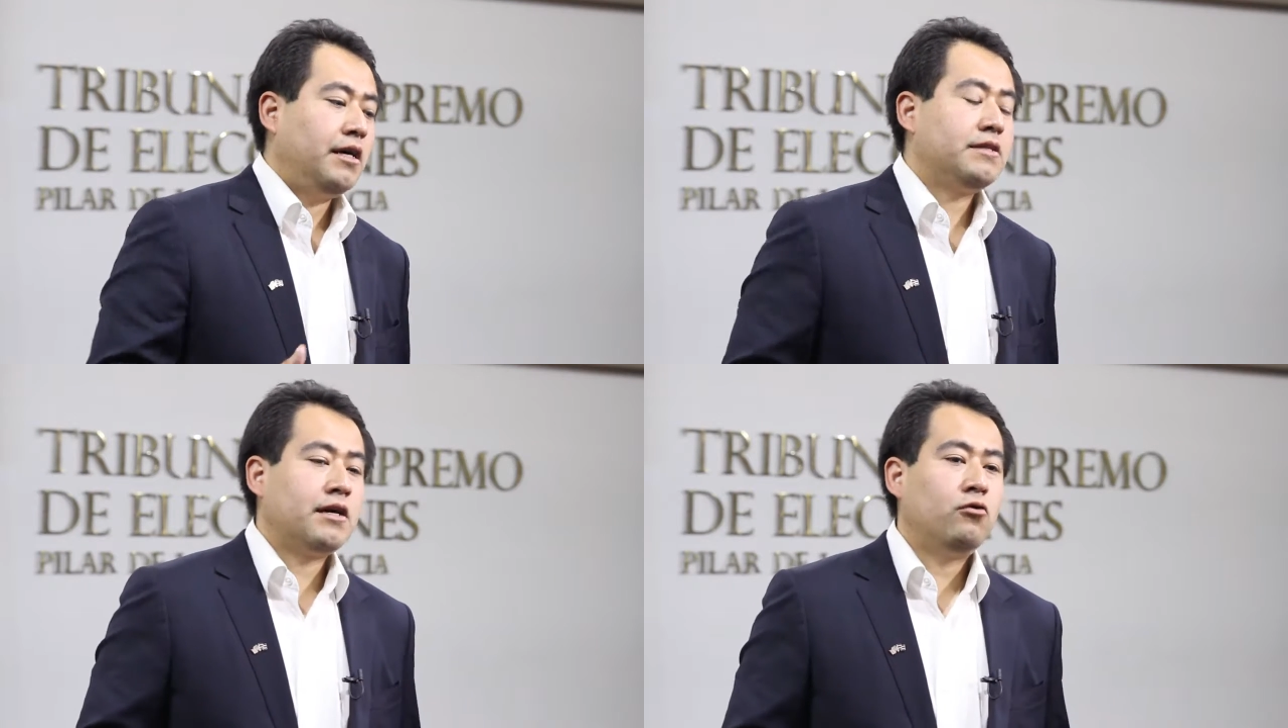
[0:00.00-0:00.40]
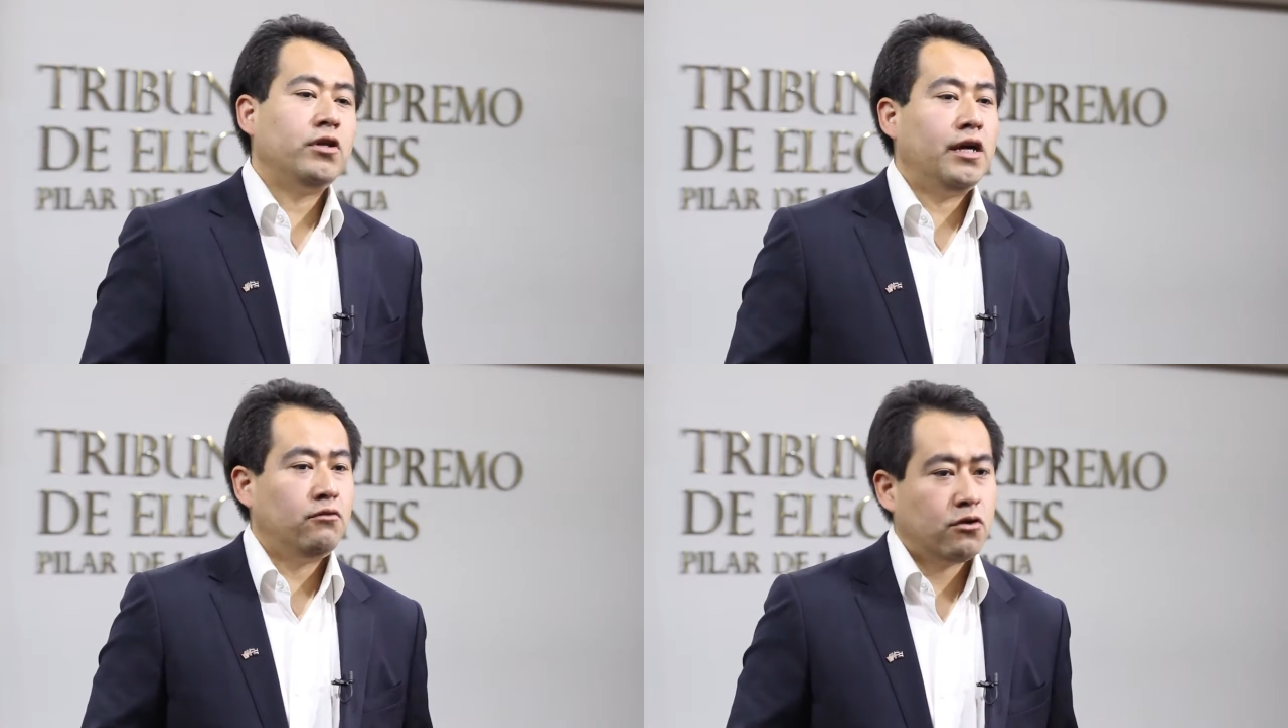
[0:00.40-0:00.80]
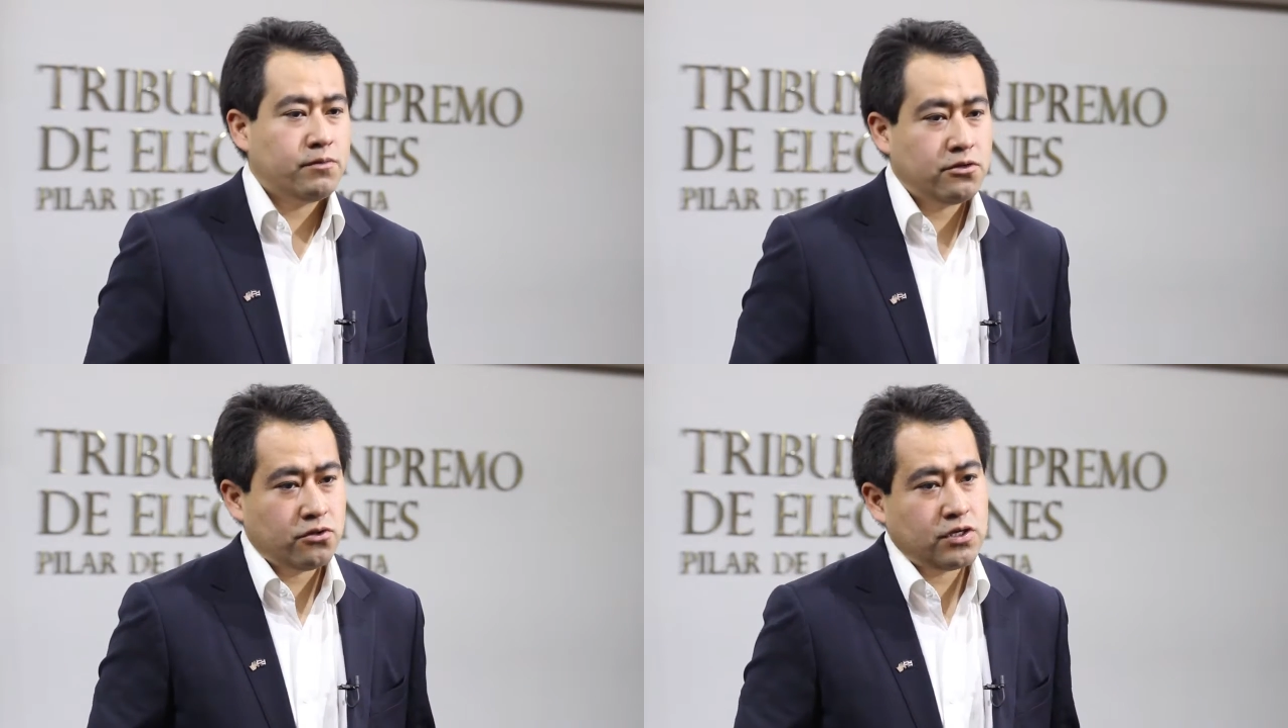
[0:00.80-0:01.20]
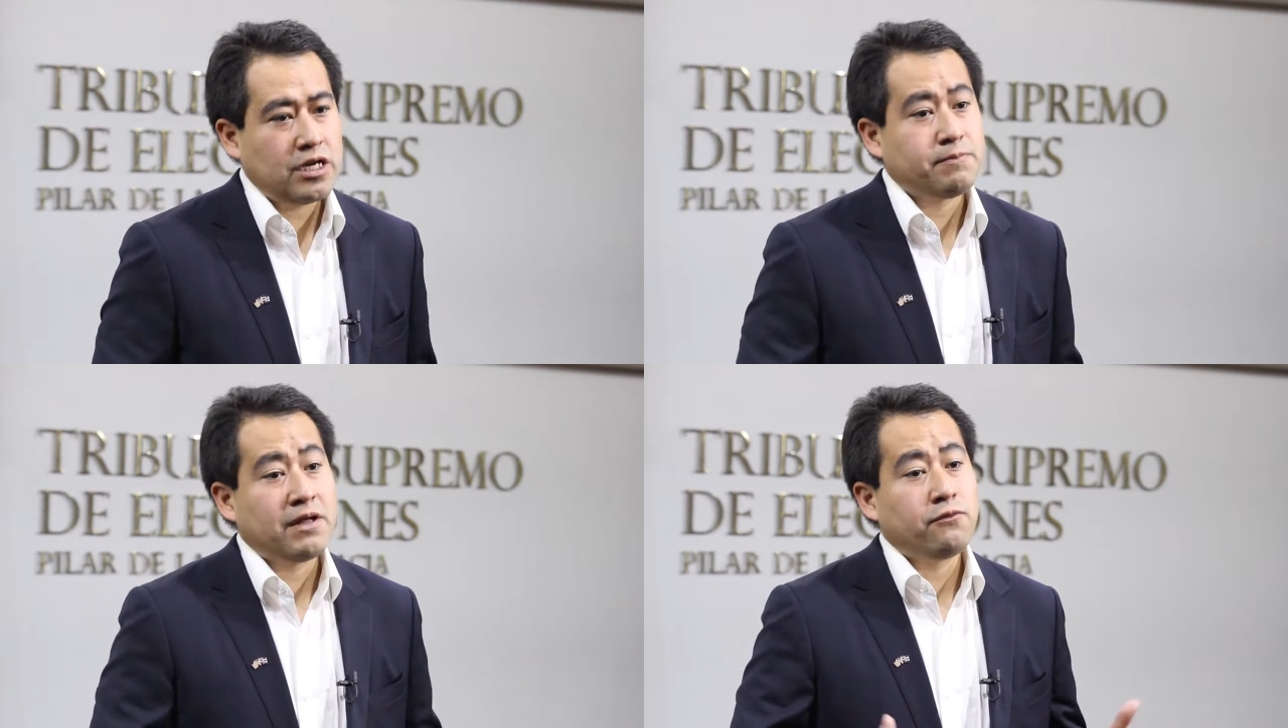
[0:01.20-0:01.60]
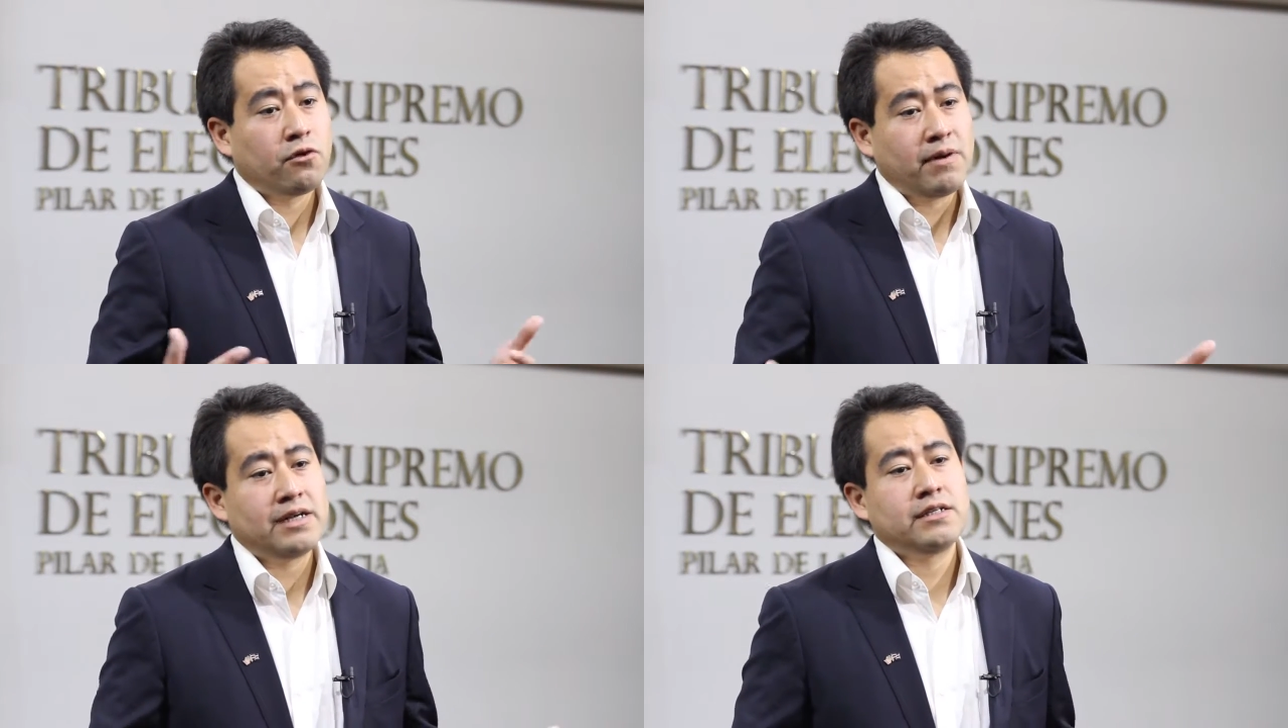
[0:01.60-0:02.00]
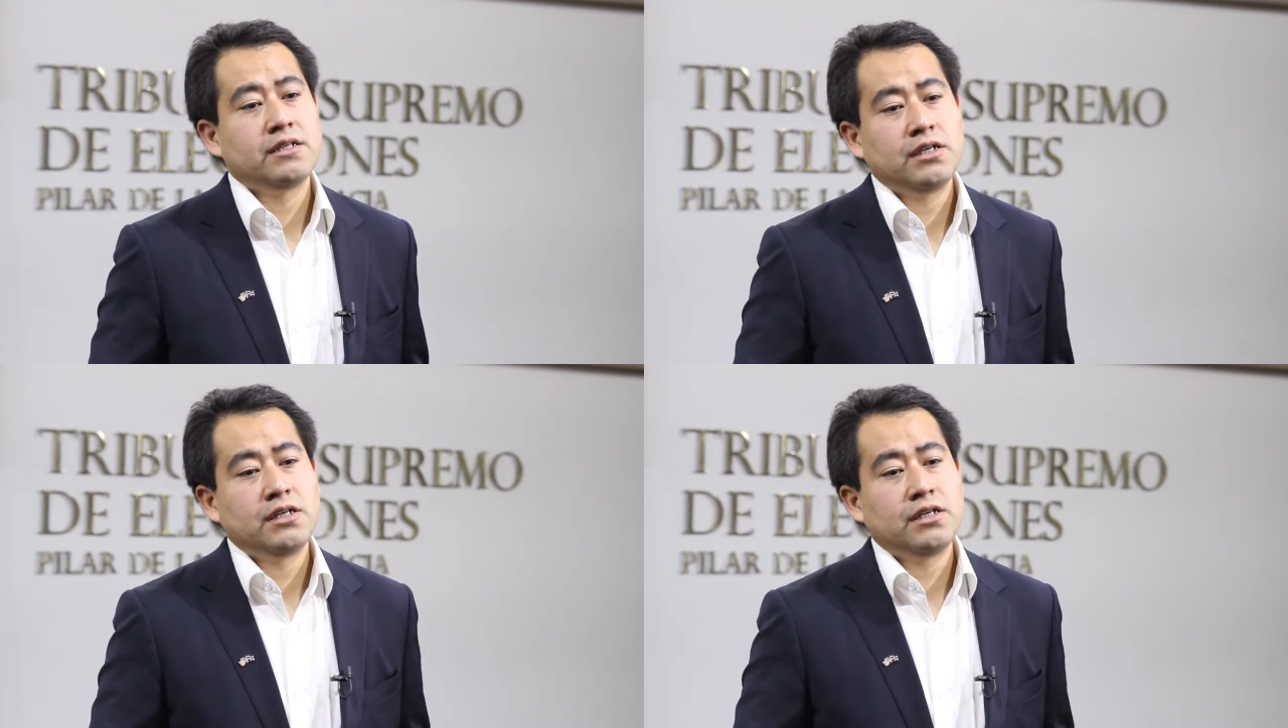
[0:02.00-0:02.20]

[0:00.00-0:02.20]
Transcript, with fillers: está acudiendo a los medios sociales para informarse.